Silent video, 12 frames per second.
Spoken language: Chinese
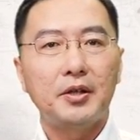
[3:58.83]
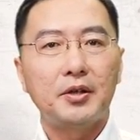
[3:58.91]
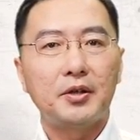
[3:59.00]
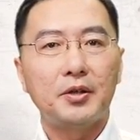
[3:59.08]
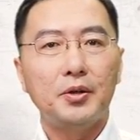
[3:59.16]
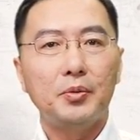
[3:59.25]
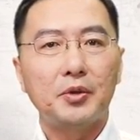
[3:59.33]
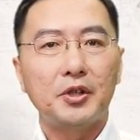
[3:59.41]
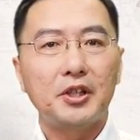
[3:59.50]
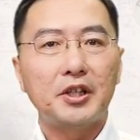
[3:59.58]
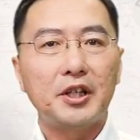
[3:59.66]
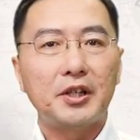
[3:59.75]
使用
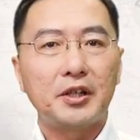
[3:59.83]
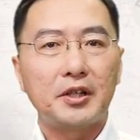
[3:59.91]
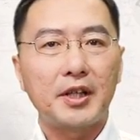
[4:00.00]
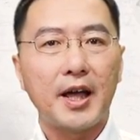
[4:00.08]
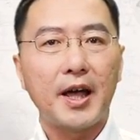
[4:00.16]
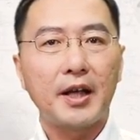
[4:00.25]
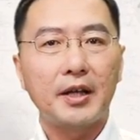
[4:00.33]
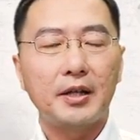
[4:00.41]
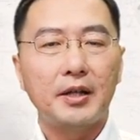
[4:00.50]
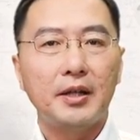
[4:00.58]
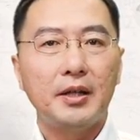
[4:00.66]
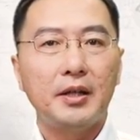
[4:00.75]
这些石材
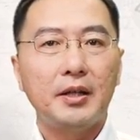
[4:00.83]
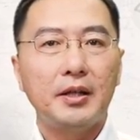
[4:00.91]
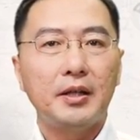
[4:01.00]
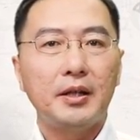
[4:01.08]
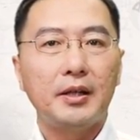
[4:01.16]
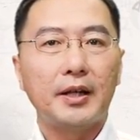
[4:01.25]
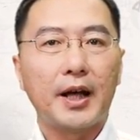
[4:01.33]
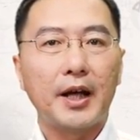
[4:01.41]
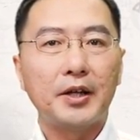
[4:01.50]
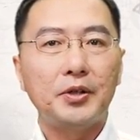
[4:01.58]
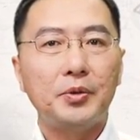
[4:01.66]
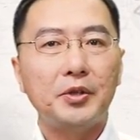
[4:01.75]

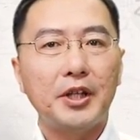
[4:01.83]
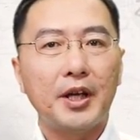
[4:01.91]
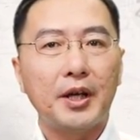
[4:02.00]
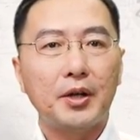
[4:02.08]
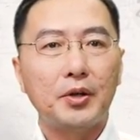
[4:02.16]
来修建